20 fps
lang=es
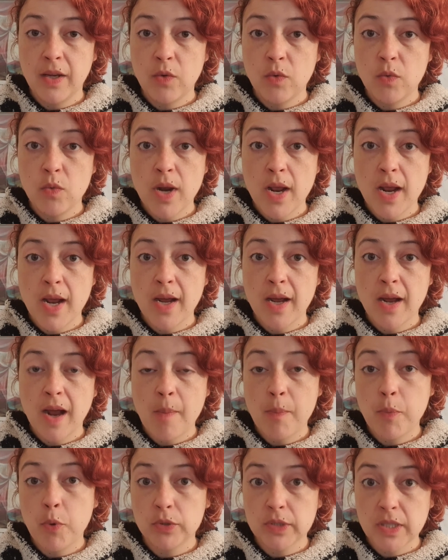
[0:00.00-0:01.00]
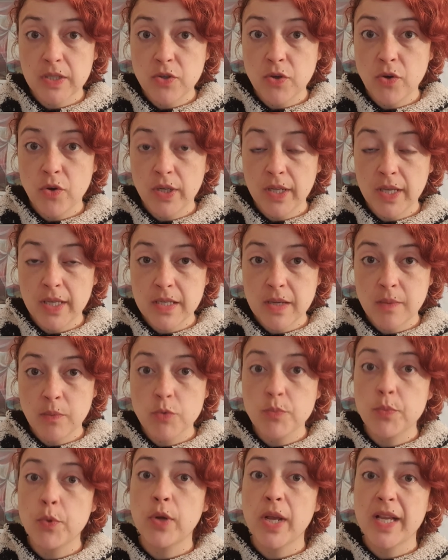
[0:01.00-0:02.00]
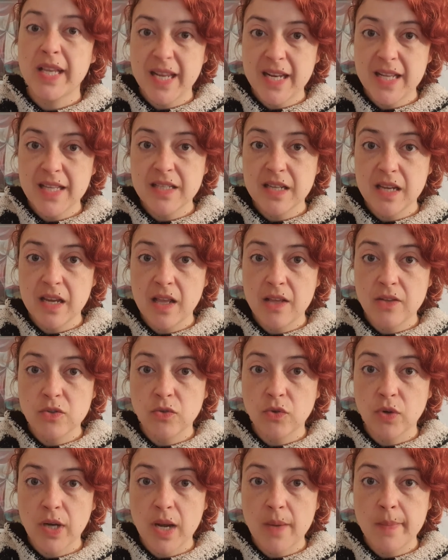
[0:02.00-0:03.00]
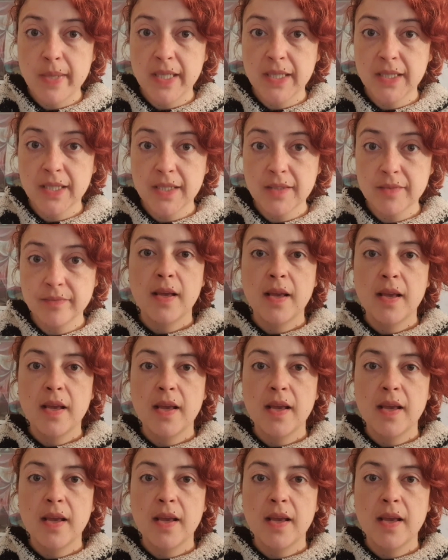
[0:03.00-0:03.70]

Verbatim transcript: una aportación que hacemos, pero ¿qué quiere decir esto realmente?